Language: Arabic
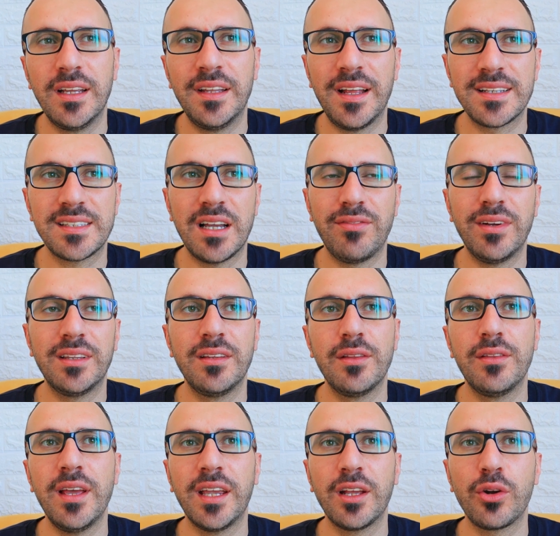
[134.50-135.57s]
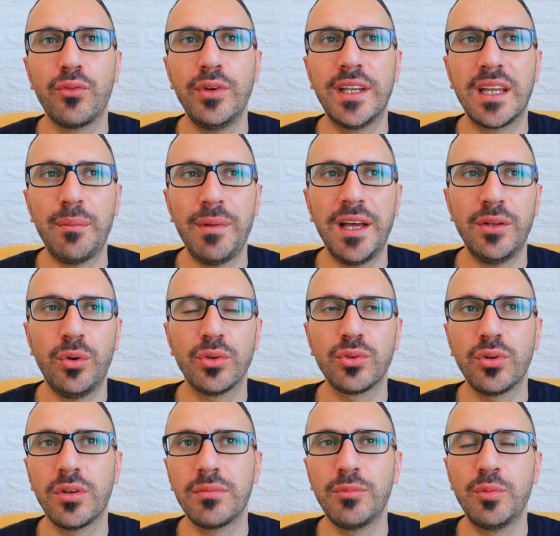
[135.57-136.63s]
ان اسعفتني الذاكرة وفي كمان
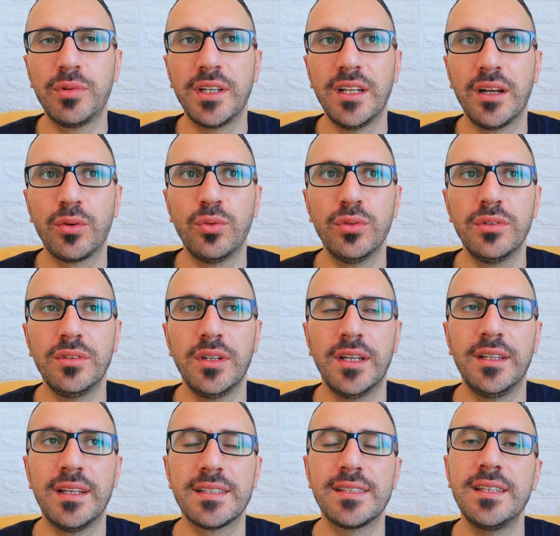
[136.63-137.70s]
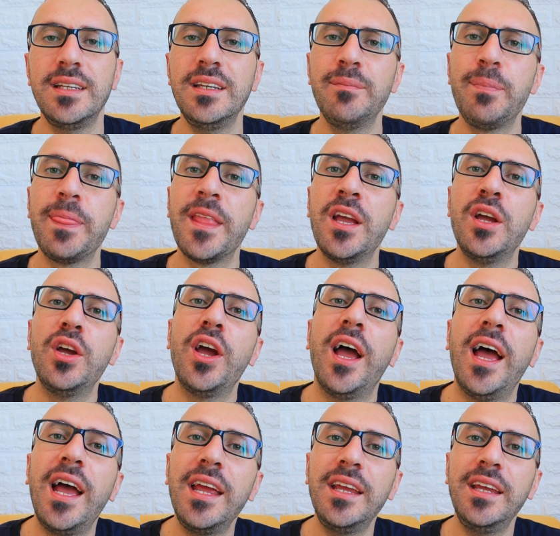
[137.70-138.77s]
عطر ممكن اكون ناسيه
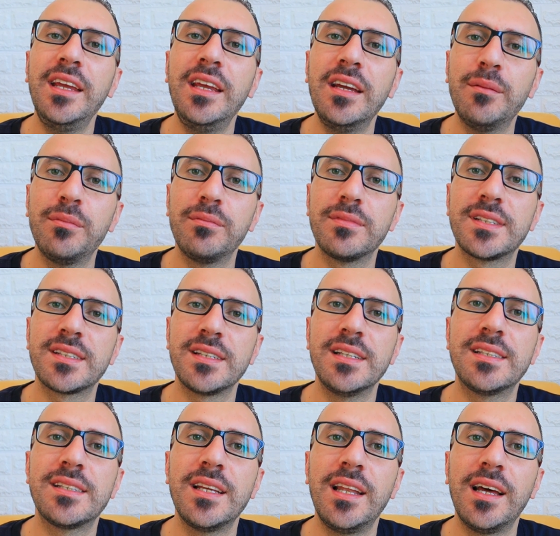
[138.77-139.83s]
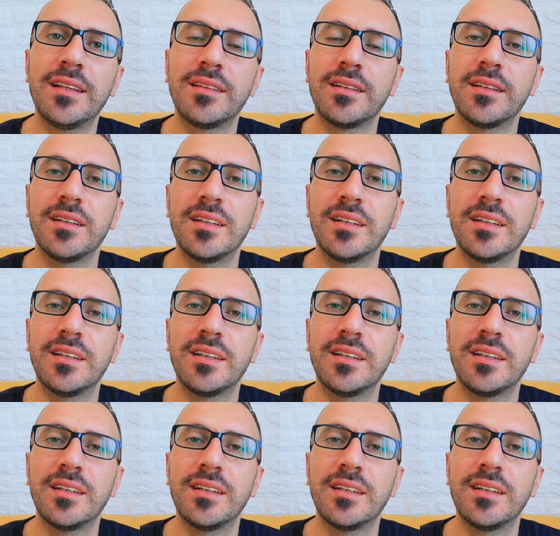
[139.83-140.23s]
هاي هي سلسلة